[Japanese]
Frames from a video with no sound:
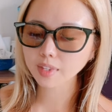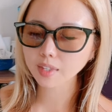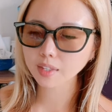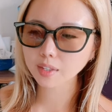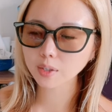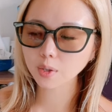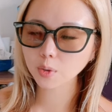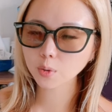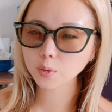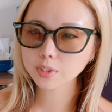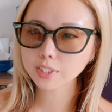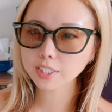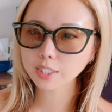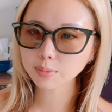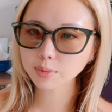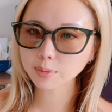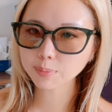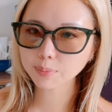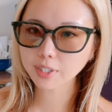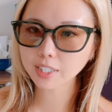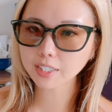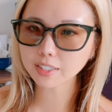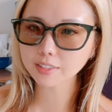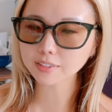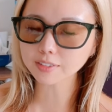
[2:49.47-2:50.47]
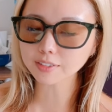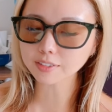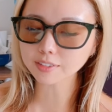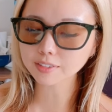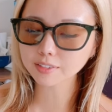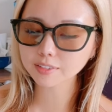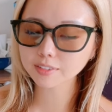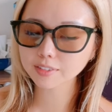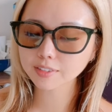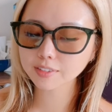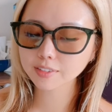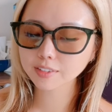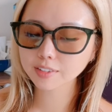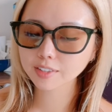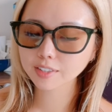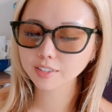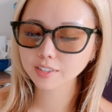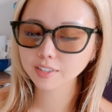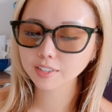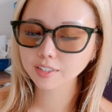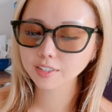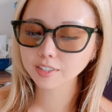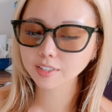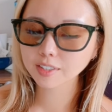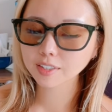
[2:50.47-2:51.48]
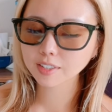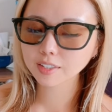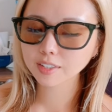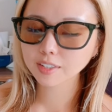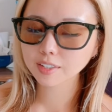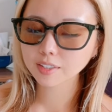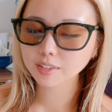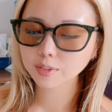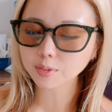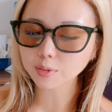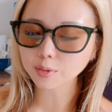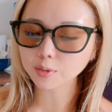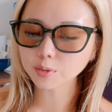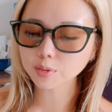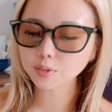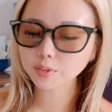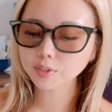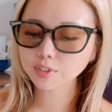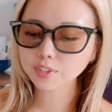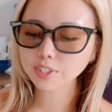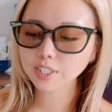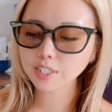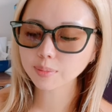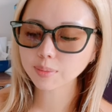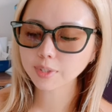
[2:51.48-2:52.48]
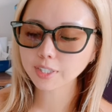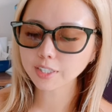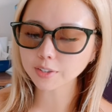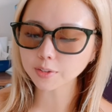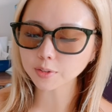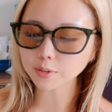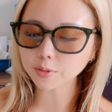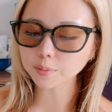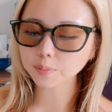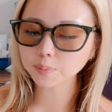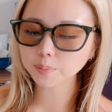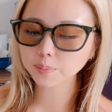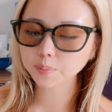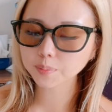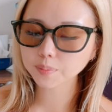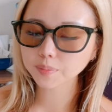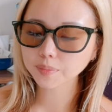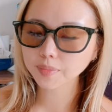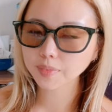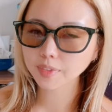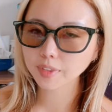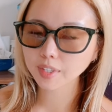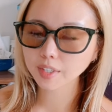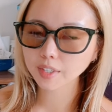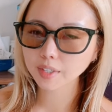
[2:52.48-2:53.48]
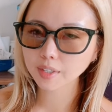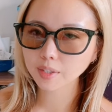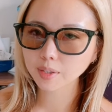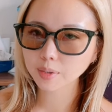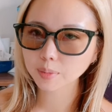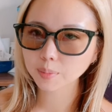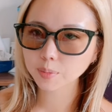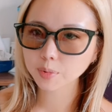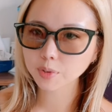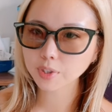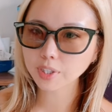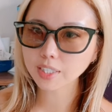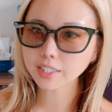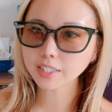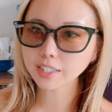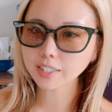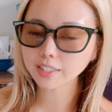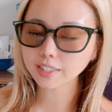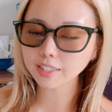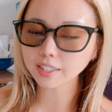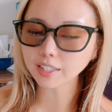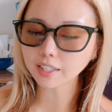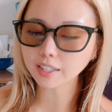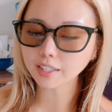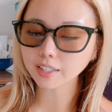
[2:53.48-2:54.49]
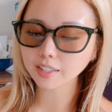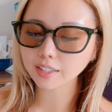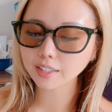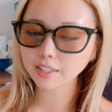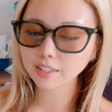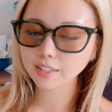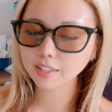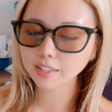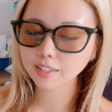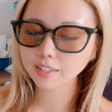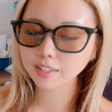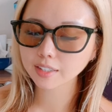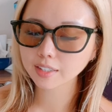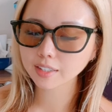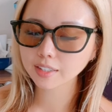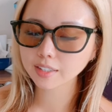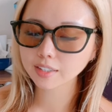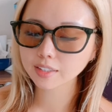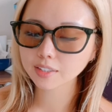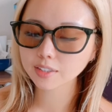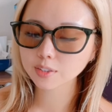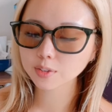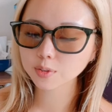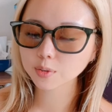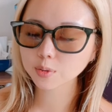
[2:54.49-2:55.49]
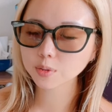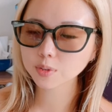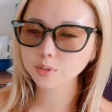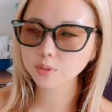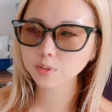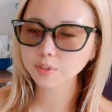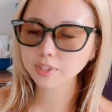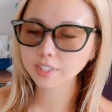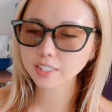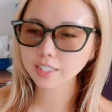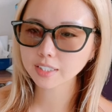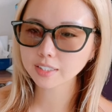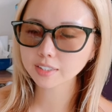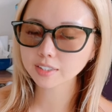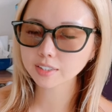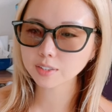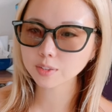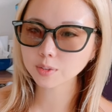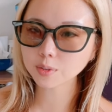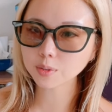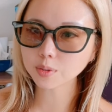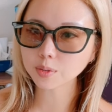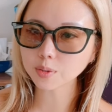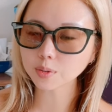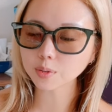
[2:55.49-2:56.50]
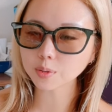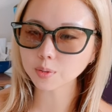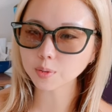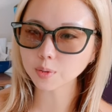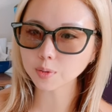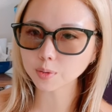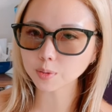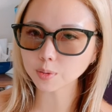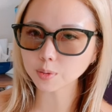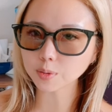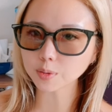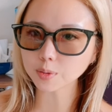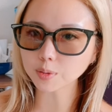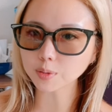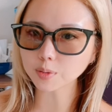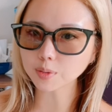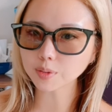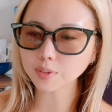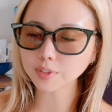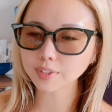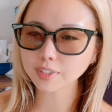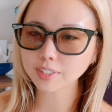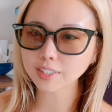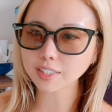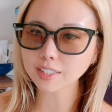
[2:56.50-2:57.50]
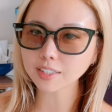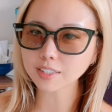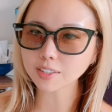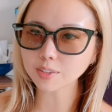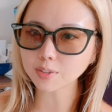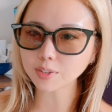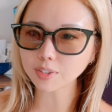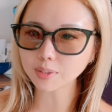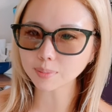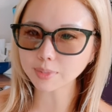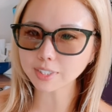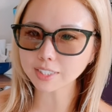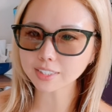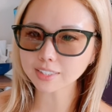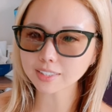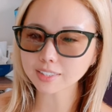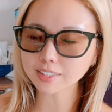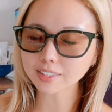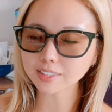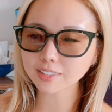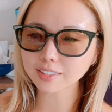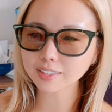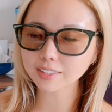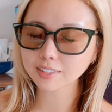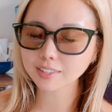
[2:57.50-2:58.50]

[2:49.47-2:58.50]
ローシャムパーク、ルージュエバイユ、プラダリア、ソウルオリエンスの5頭となっております。